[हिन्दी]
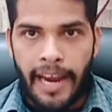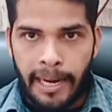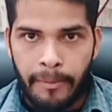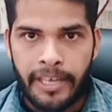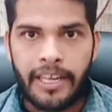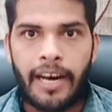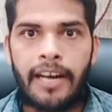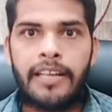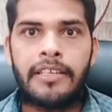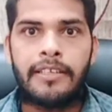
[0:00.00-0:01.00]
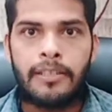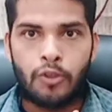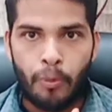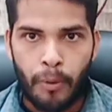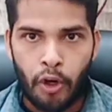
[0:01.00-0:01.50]
एडमिट कार्ड
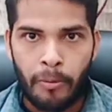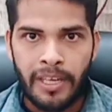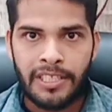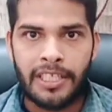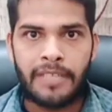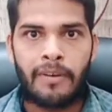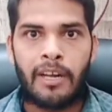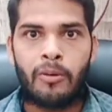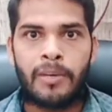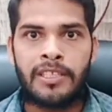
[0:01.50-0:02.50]
सुपर न्यूमरी सीट वालों